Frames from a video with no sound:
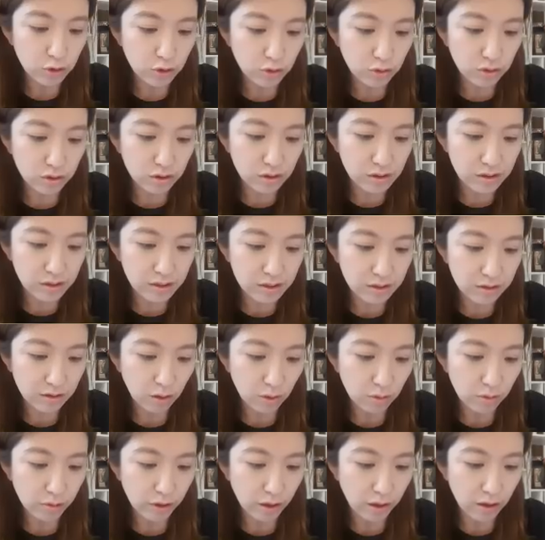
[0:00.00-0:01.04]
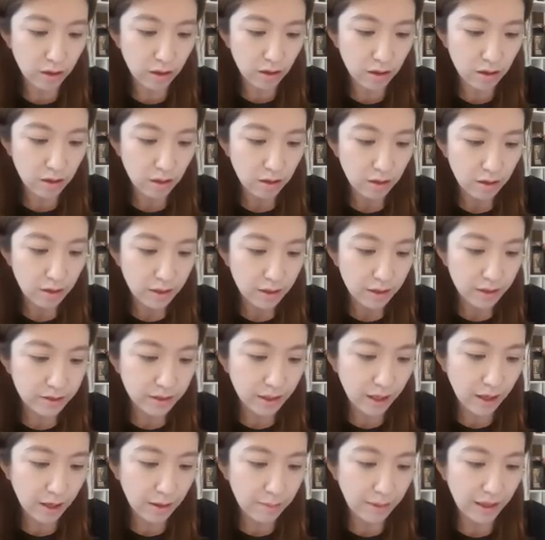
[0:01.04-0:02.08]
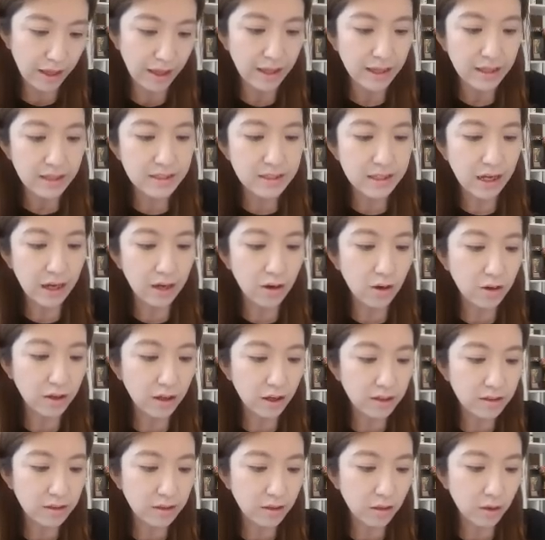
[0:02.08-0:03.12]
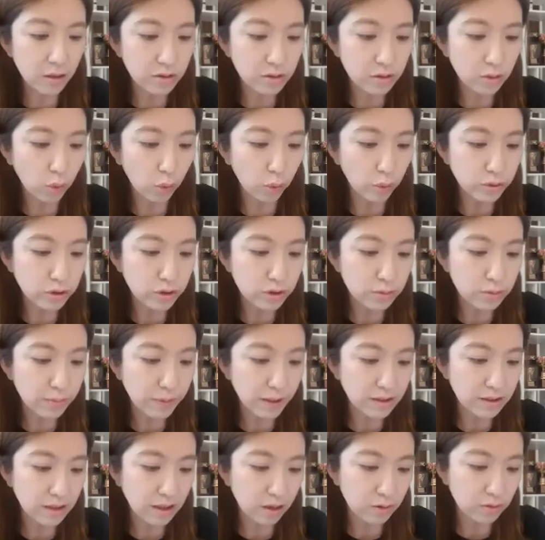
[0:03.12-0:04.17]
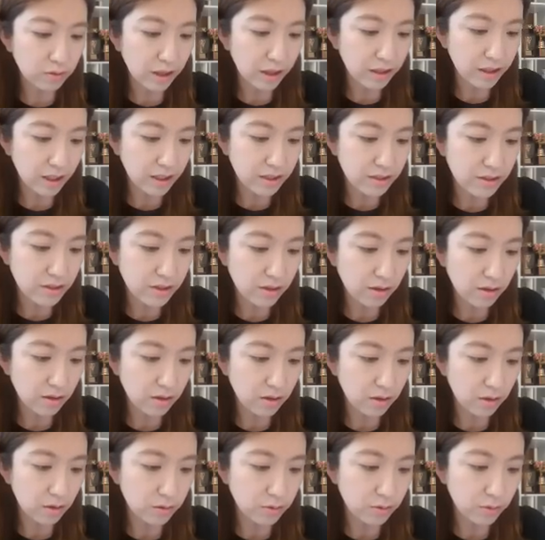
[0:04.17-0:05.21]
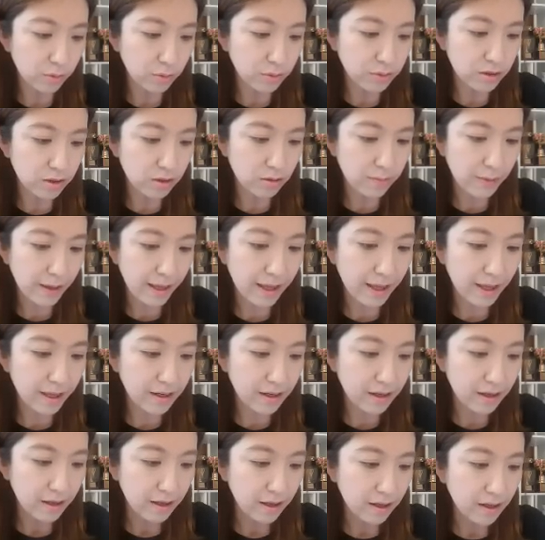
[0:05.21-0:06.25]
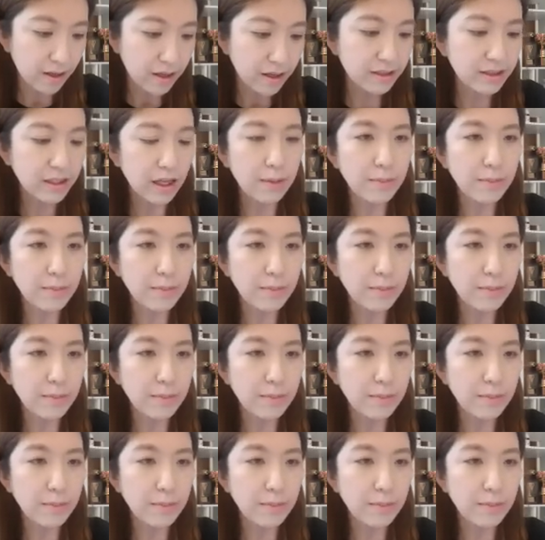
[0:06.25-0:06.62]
should를 쓸 거고요. 그 다음에 자러 가는 거는 go to bed라고 얘기했죠. go to bed. 그